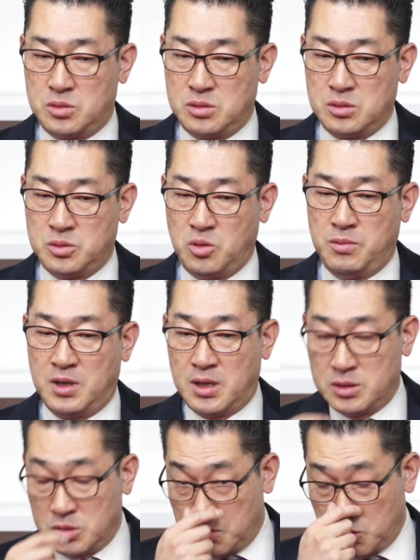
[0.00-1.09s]
소위 말하는
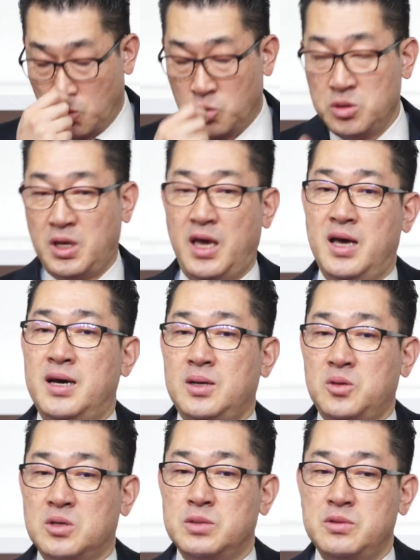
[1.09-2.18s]
좀 좋은 계약
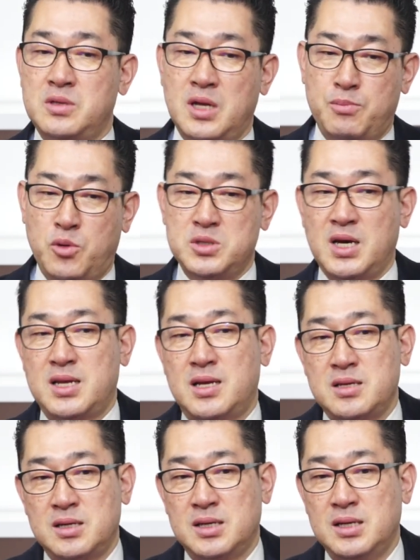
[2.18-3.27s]
또 그분들의
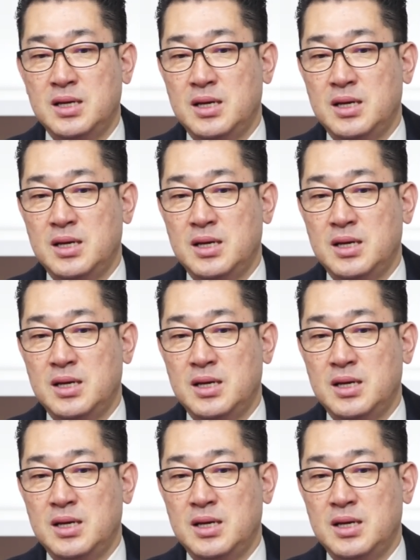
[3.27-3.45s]
보장이라든가